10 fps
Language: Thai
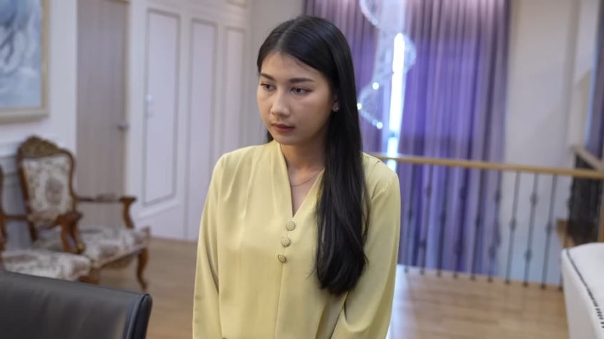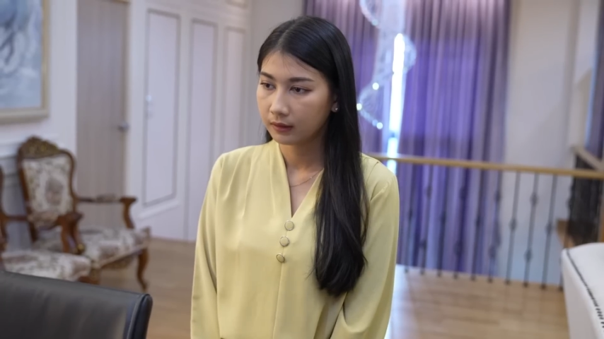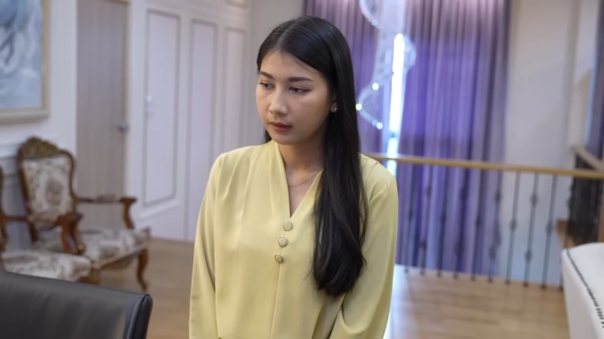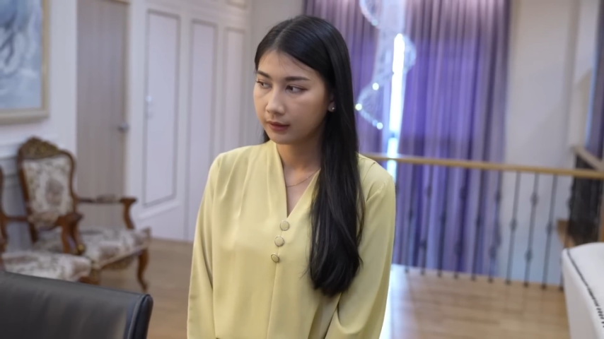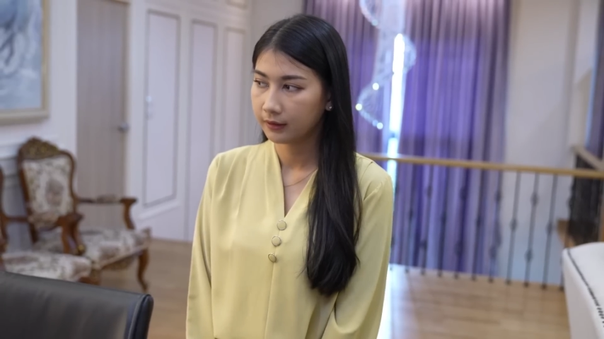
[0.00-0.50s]
เอ
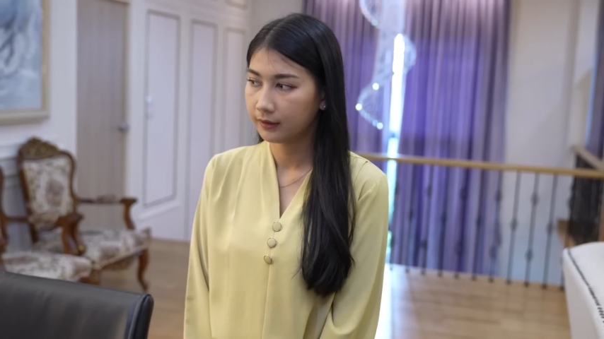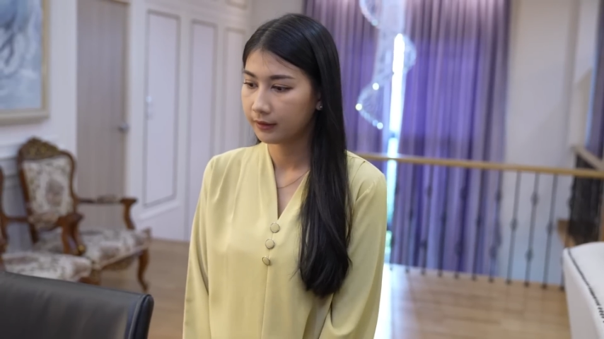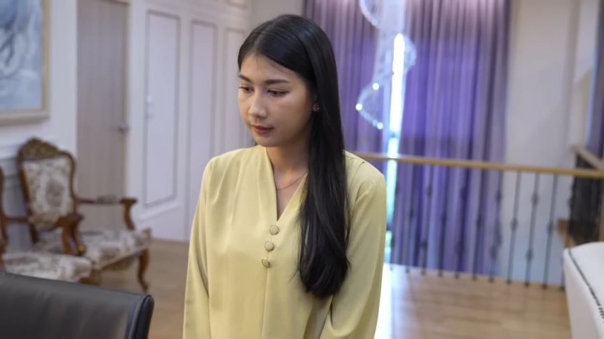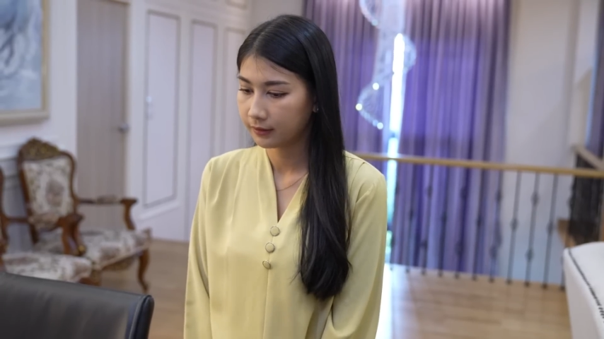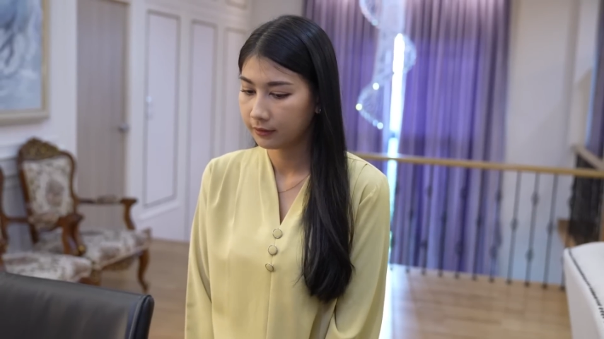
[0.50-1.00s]
อ
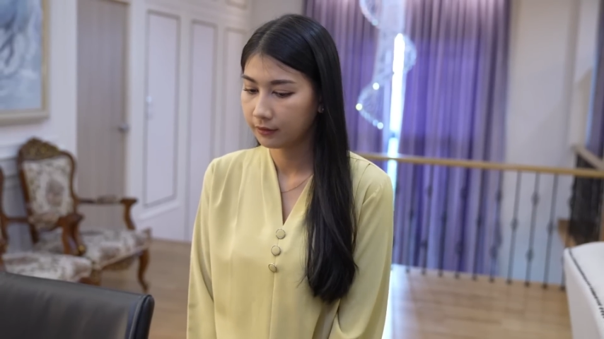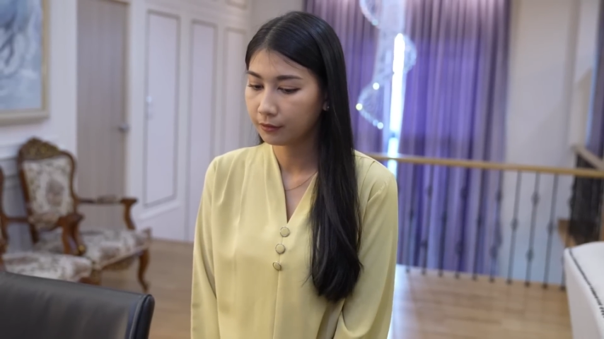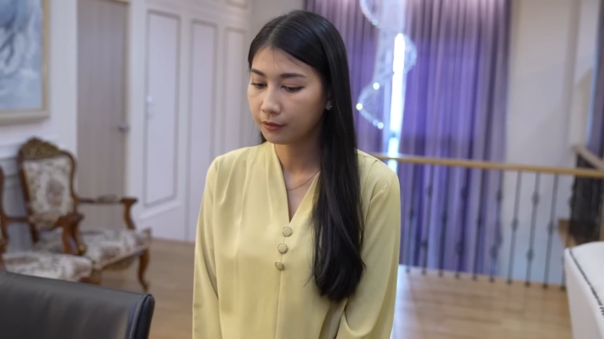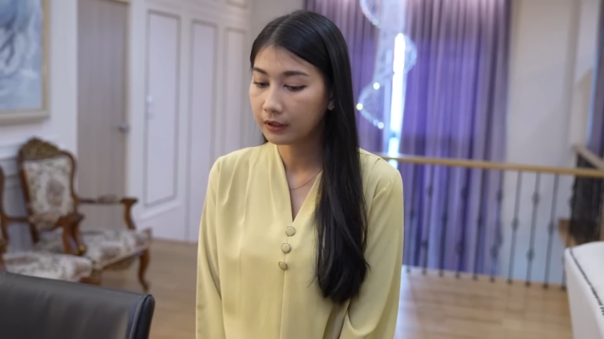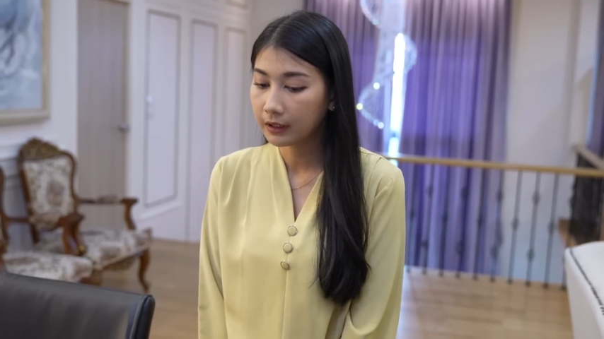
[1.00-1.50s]
ห
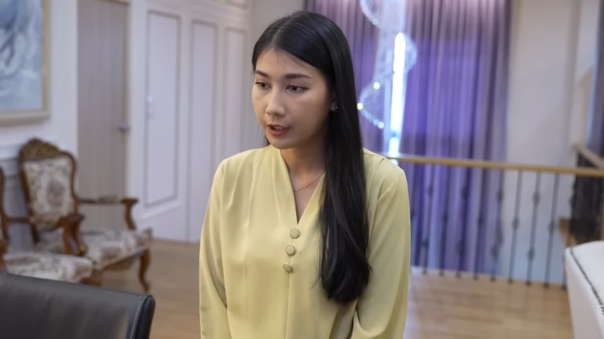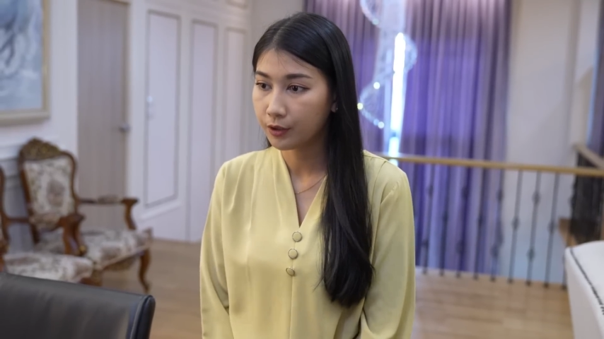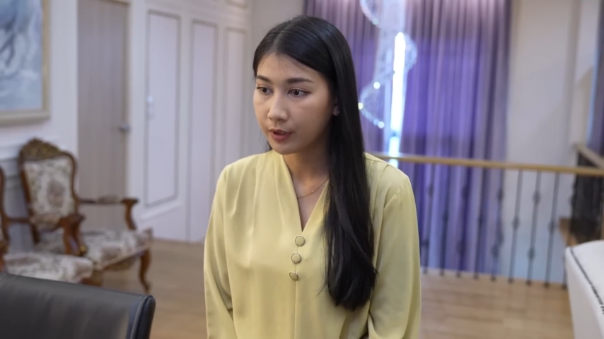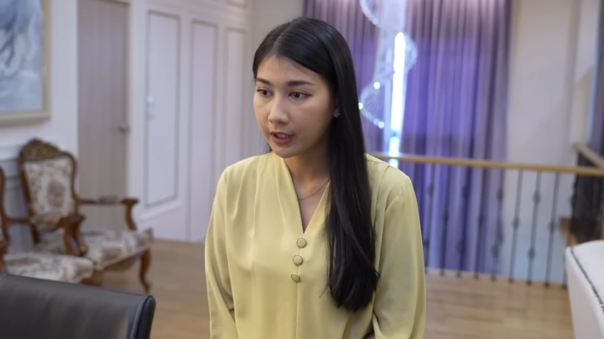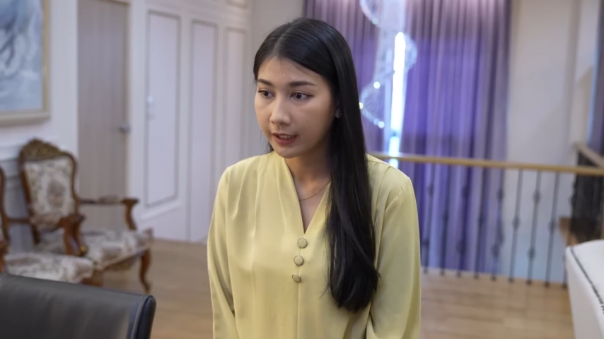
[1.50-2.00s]
นูเหลืออ
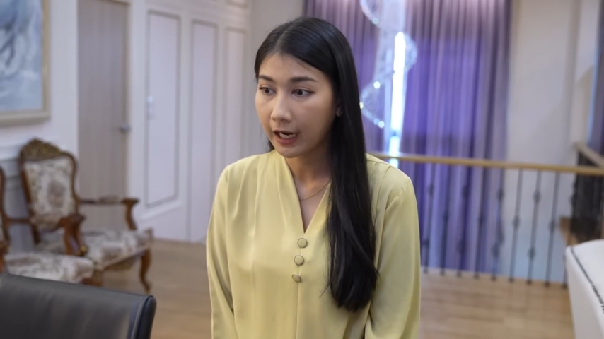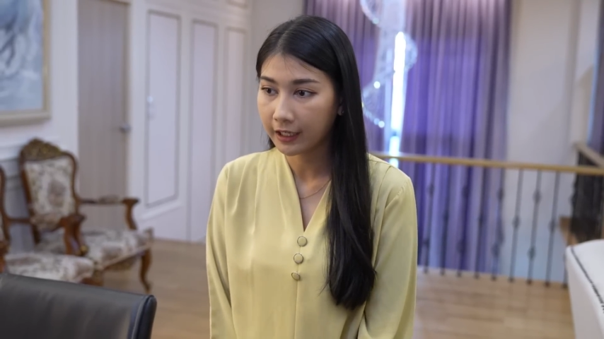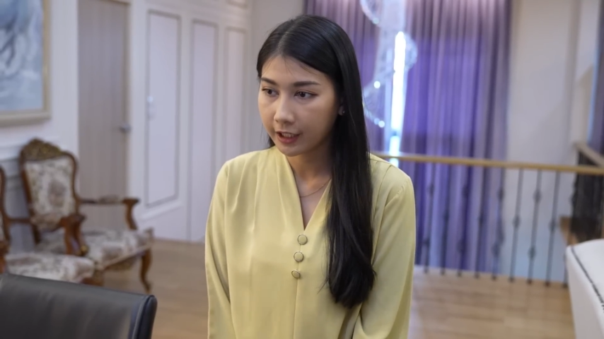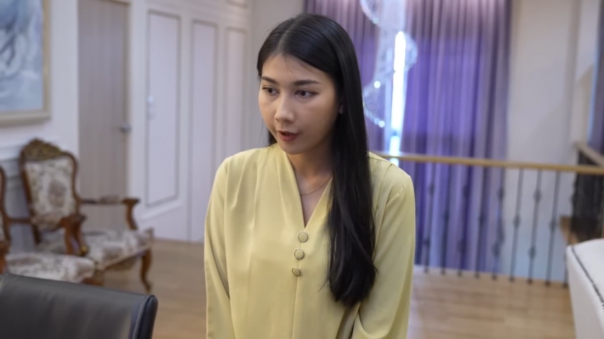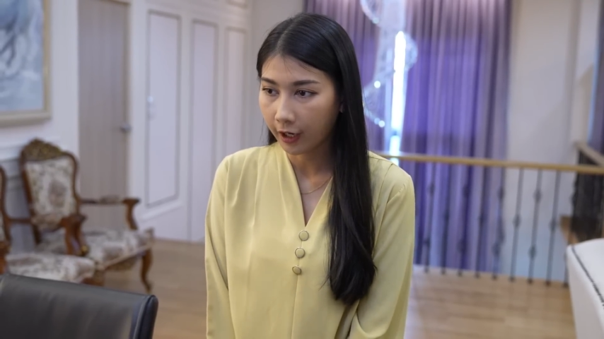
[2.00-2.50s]
ยู่อีกงา
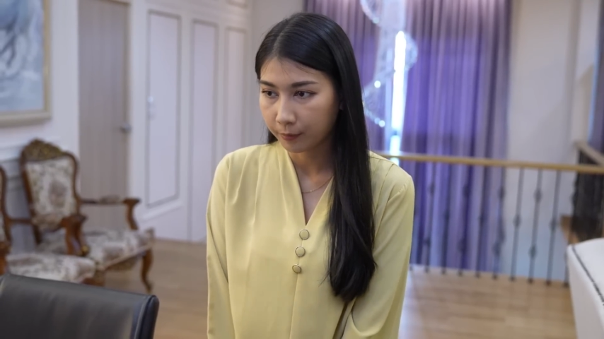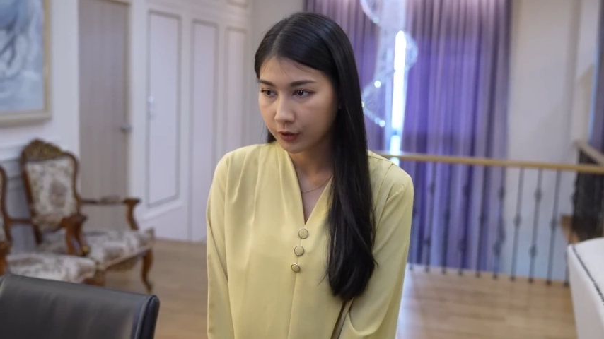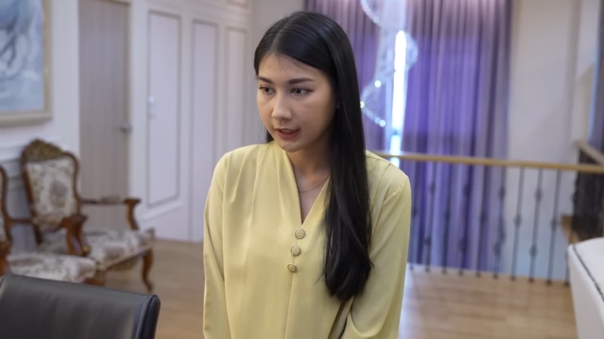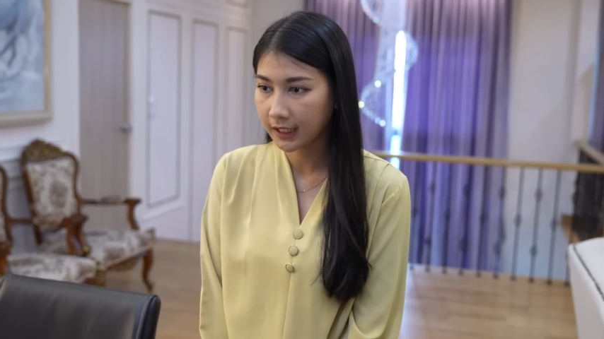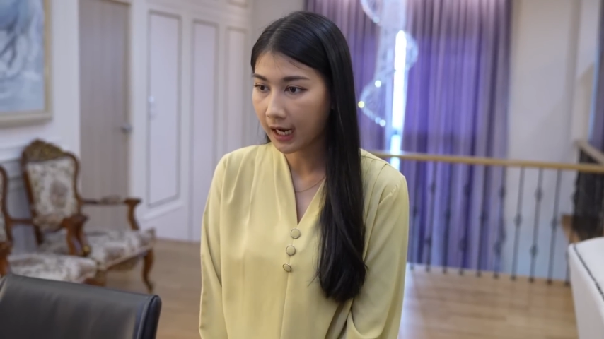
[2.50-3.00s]
นเดียวค่ะ
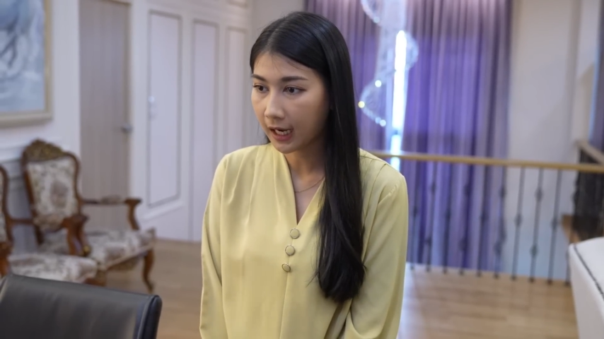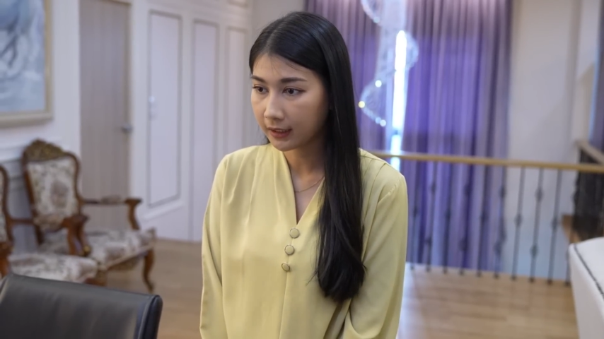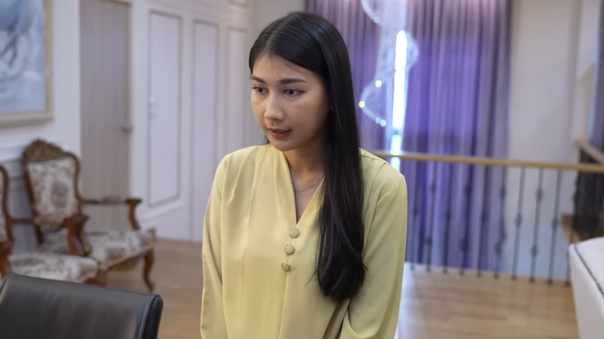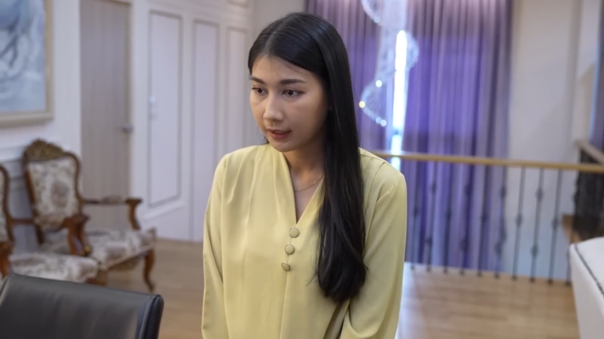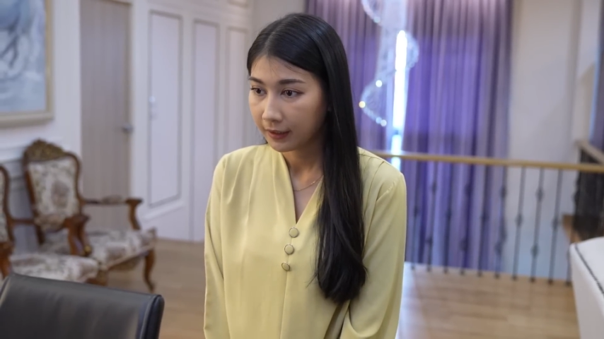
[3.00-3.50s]
ผู้จัดการ
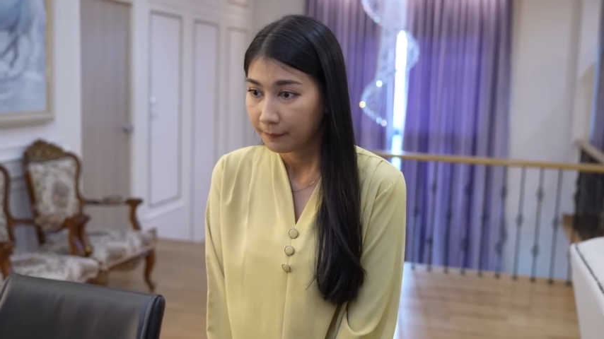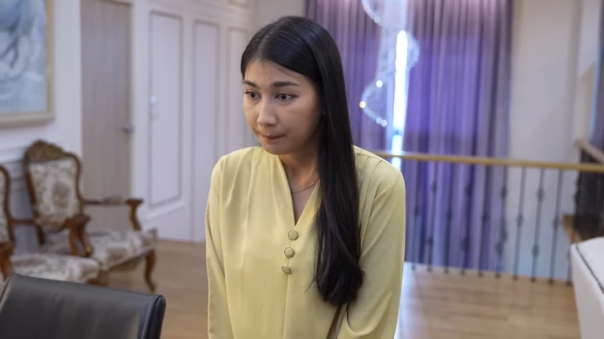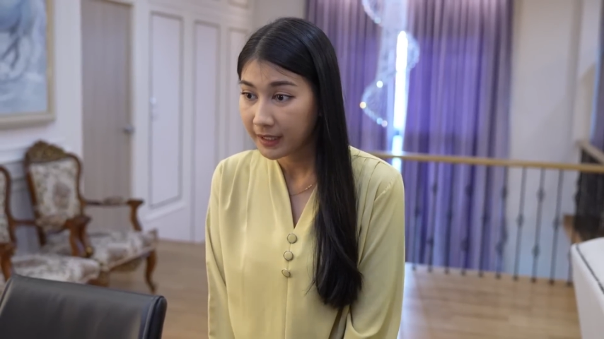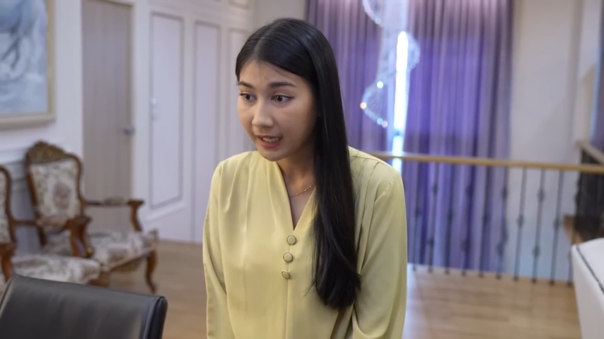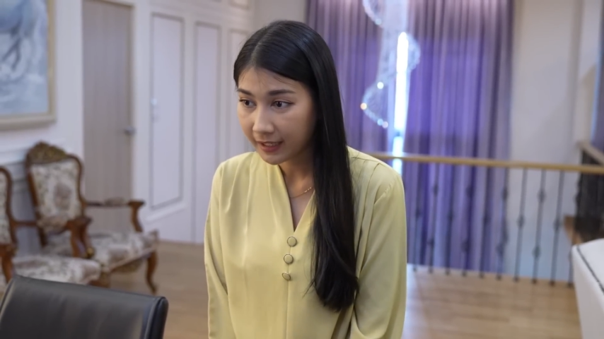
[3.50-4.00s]

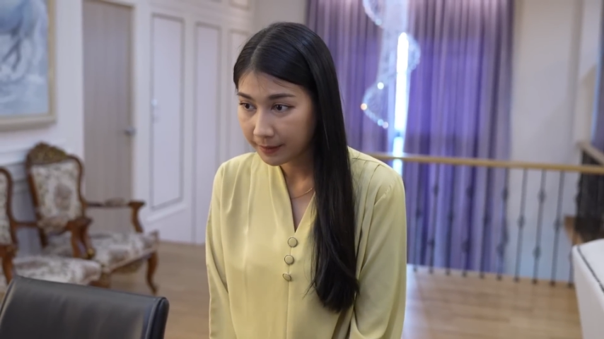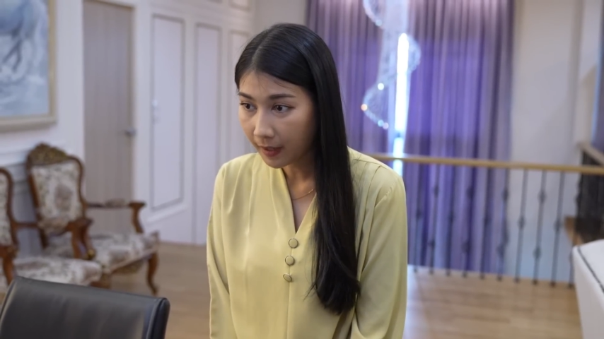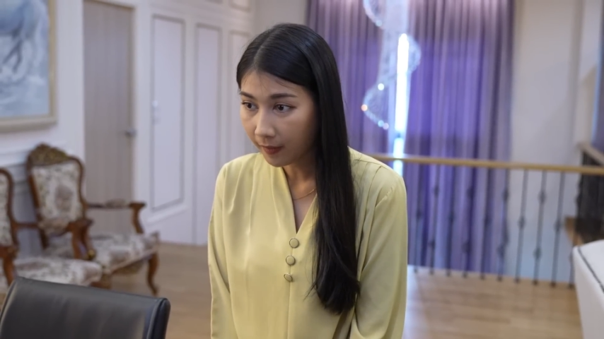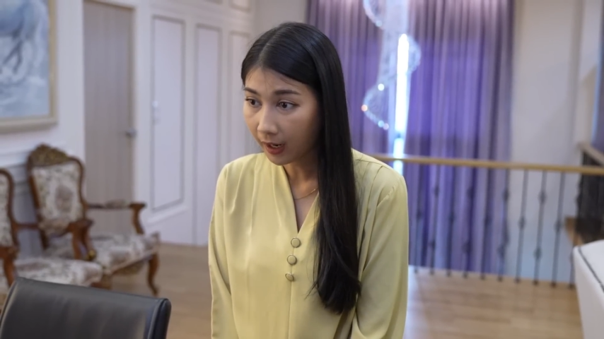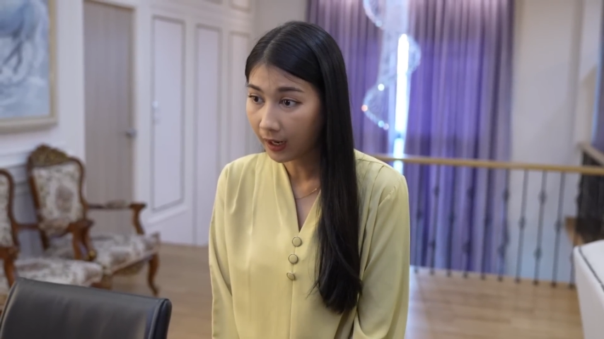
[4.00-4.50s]
มีอะไรหรือ
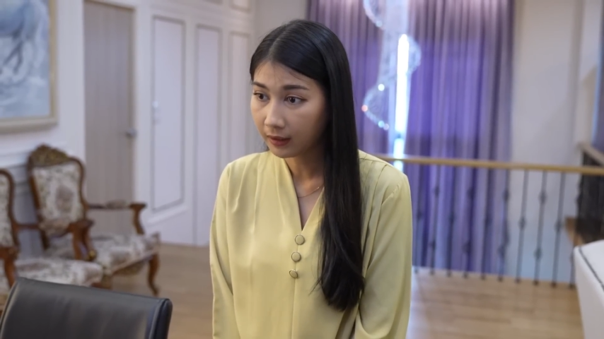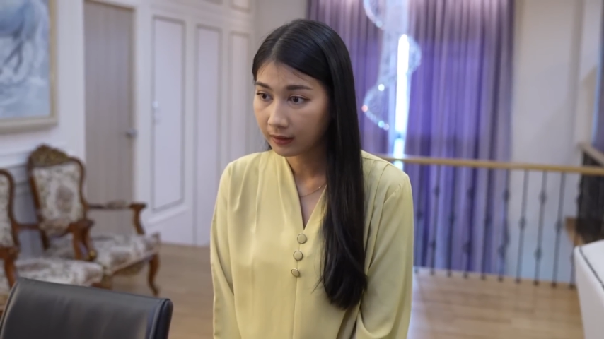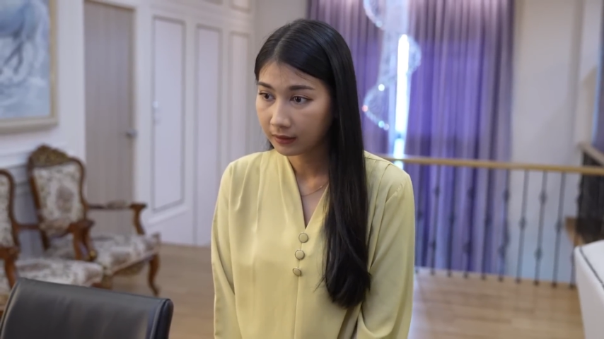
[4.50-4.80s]
เปล่าคะ